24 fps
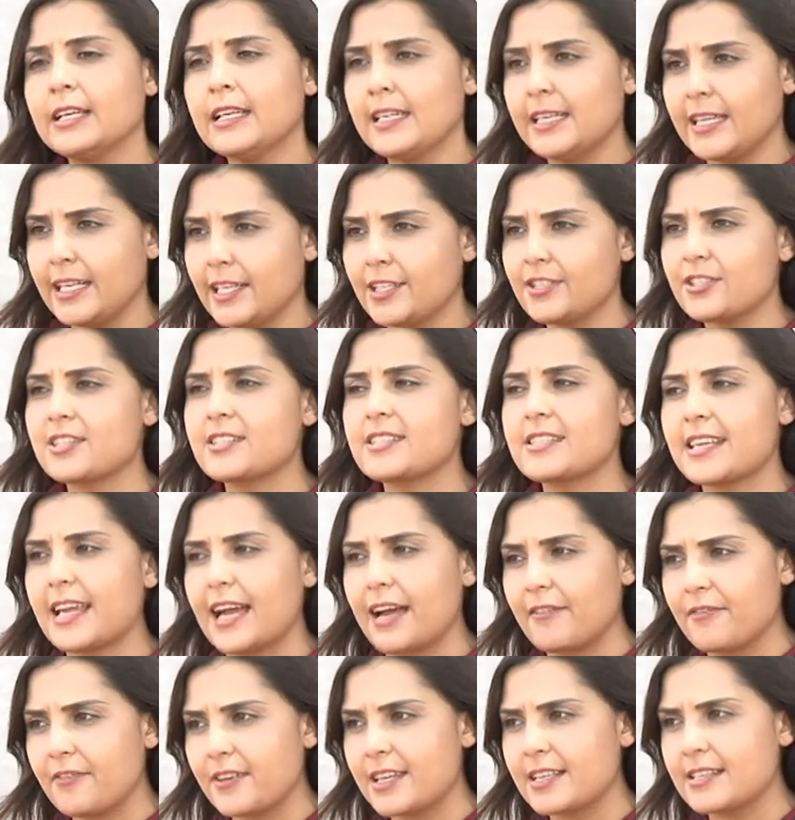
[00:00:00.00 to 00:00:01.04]
Ele disse que
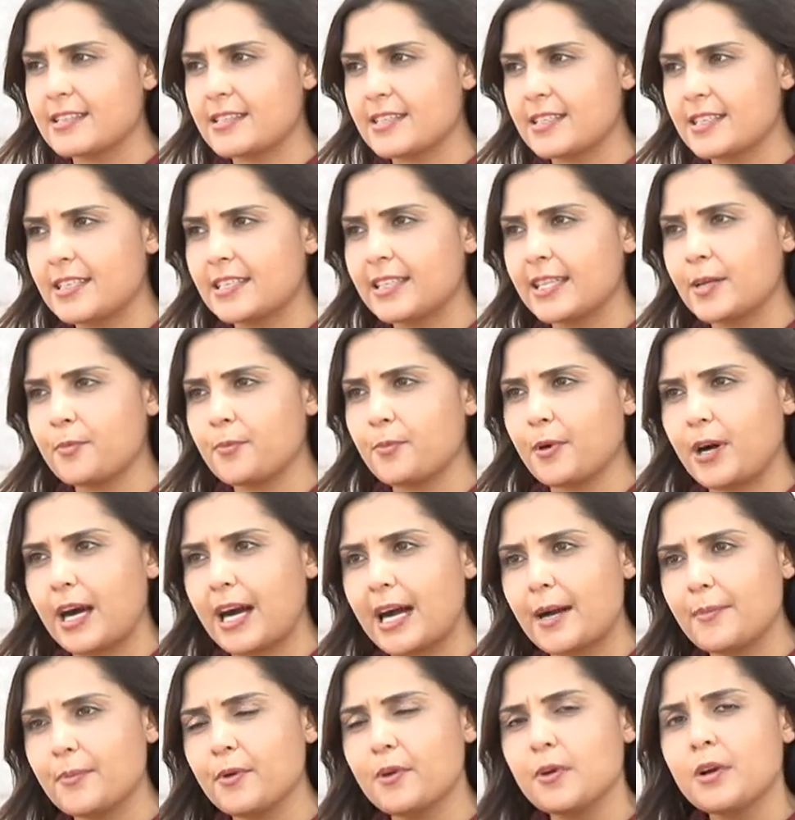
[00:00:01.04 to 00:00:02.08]
havia sim tempo
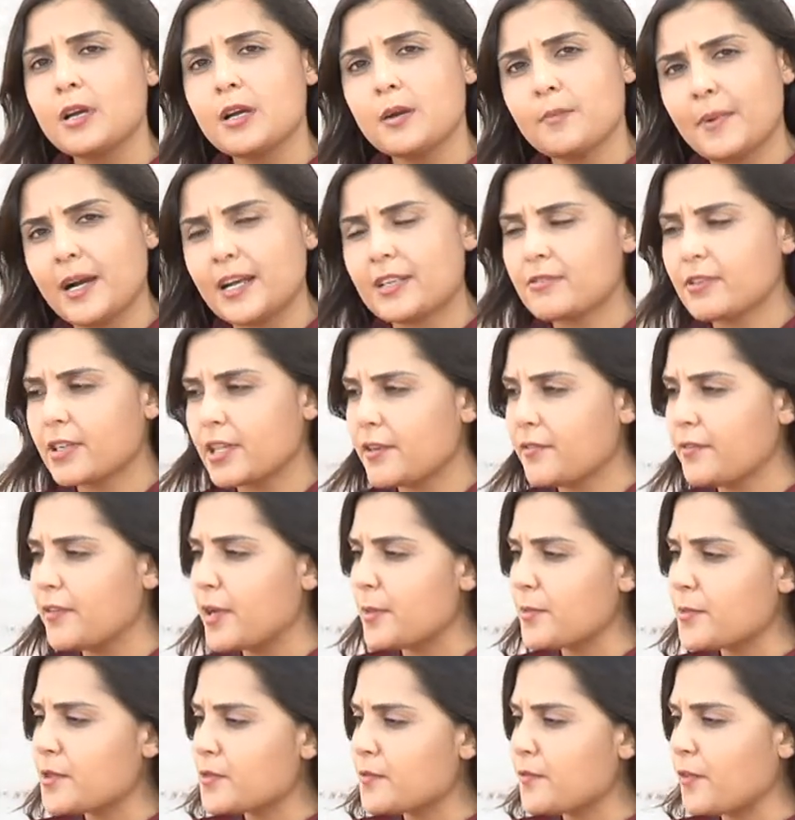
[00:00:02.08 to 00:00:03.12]
hábil, mas o que
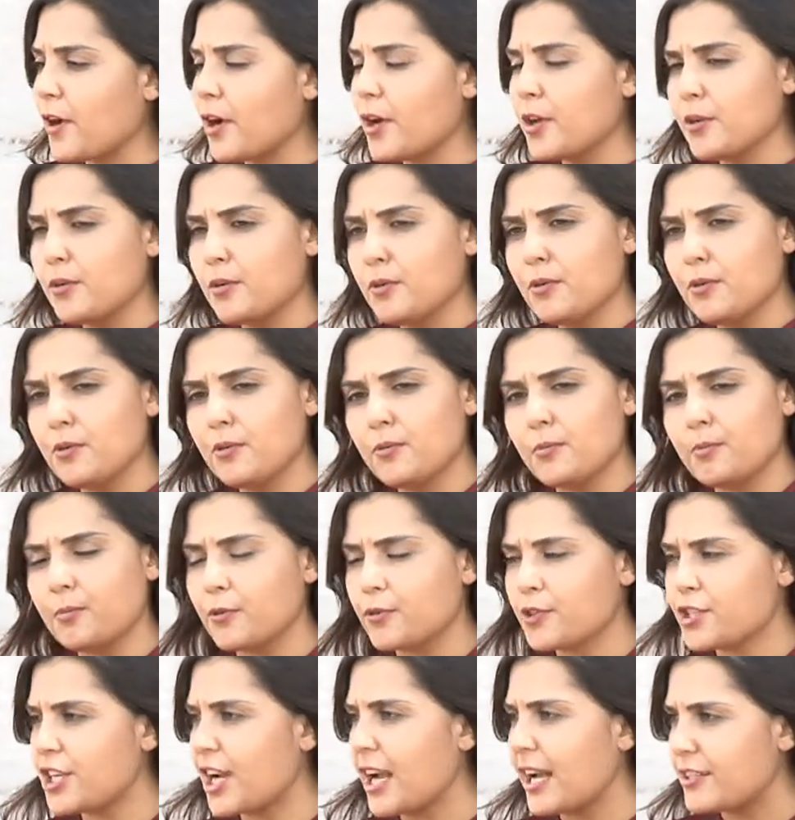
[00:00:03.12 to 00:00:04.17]
vimos foi um
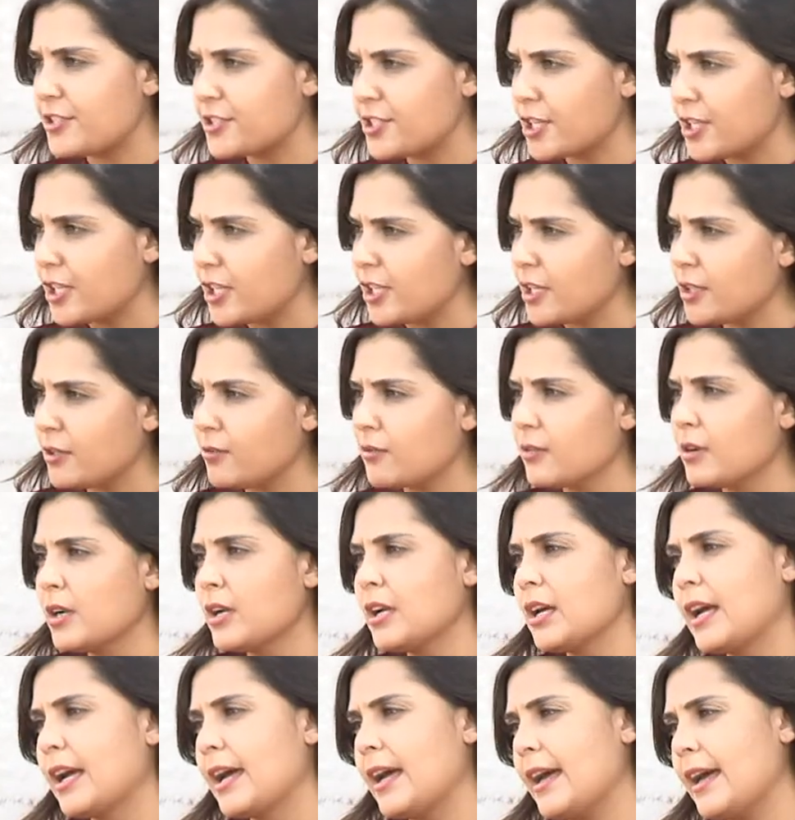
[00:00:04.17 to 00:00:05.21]
puxadinho,
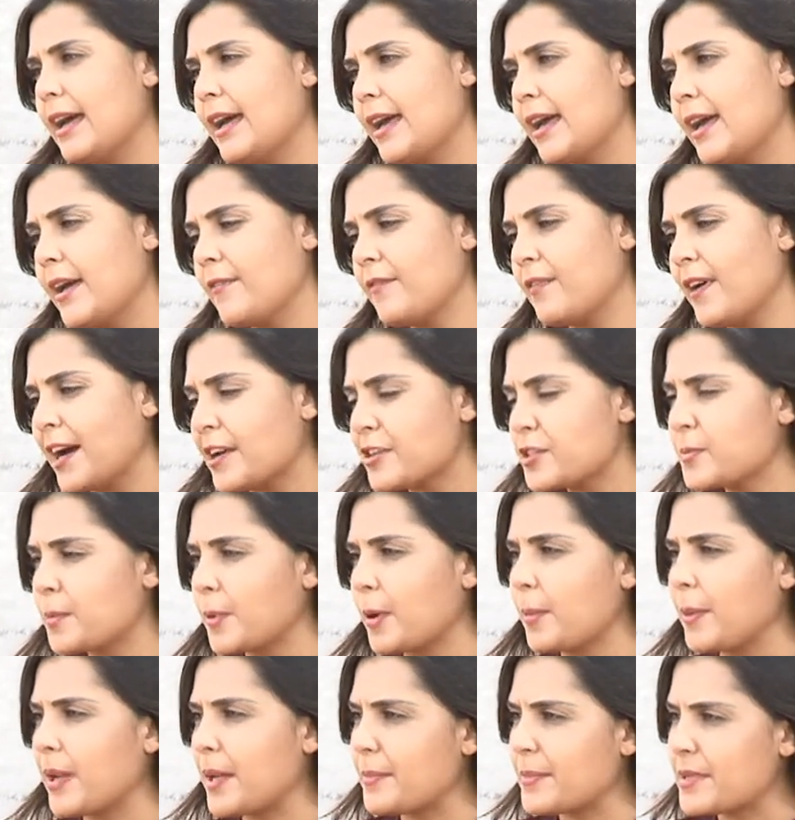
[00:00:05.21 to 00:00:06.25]
é, vários
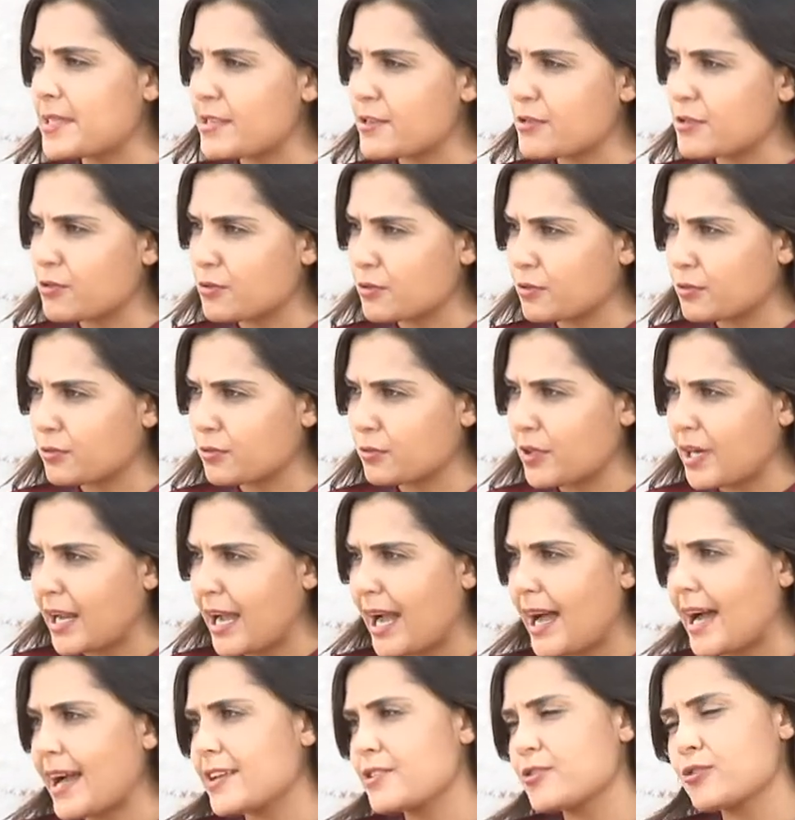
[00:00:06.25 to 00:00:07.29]
problemas
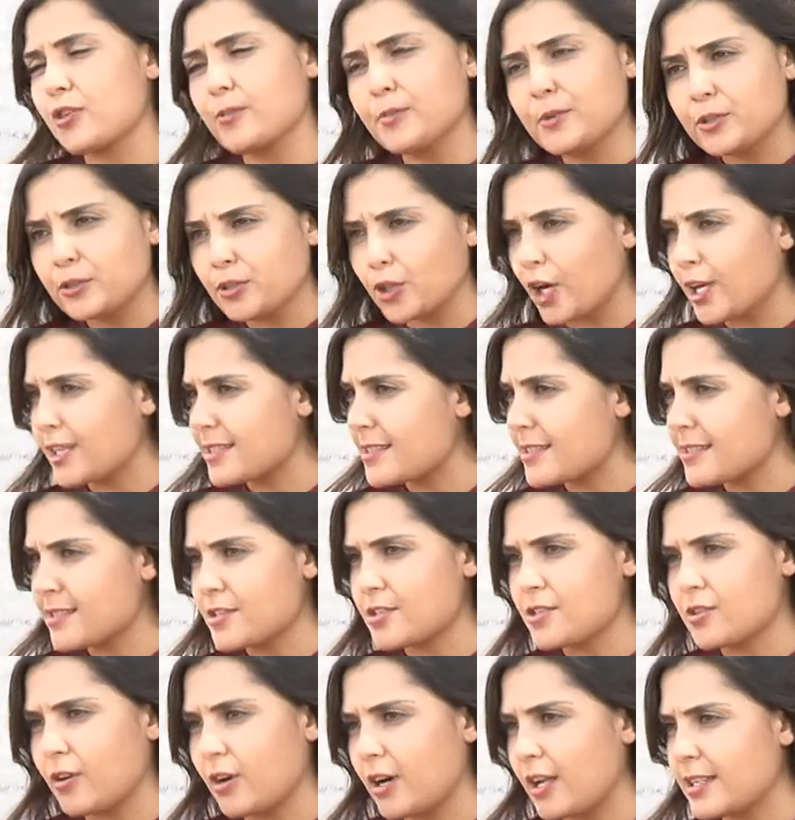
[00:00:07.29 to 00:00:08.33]
estruturais, como em todas as
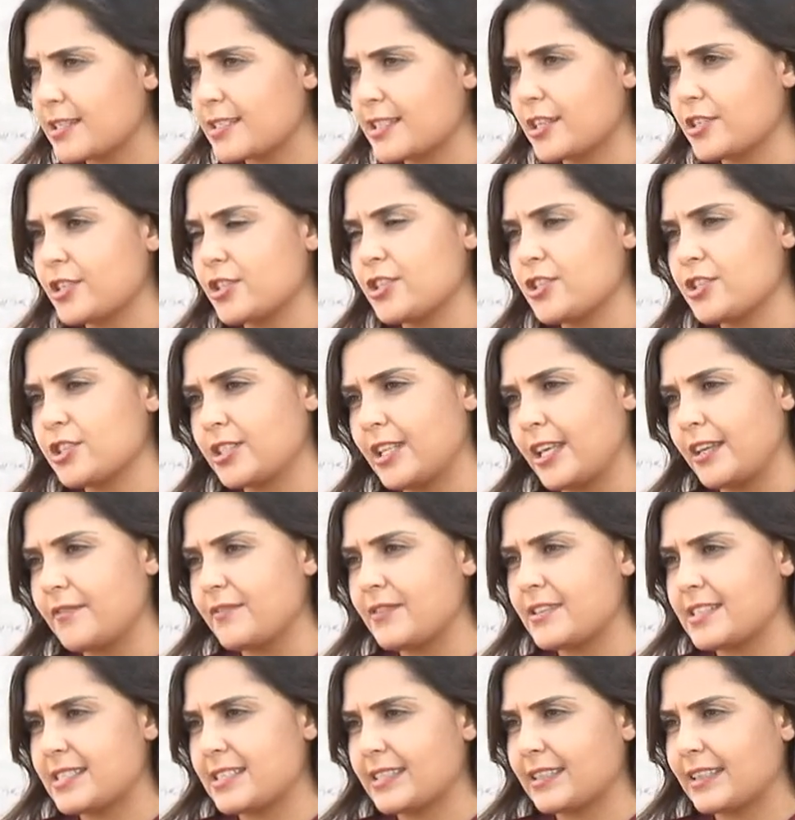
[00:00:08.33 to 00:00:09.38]
escolas que a gente tem
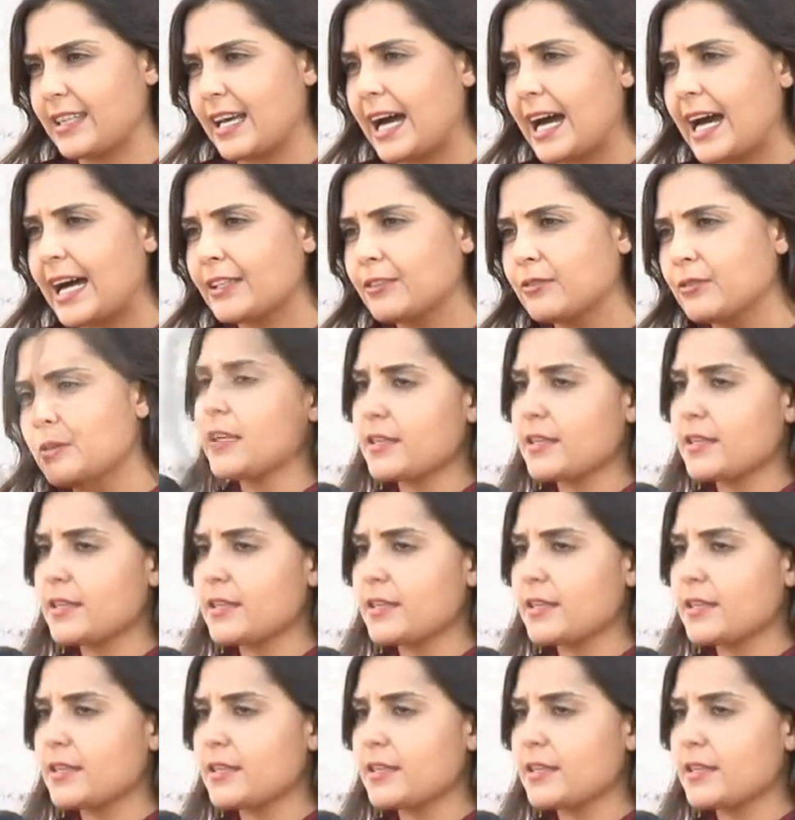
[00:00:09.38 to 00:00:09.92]
visitado.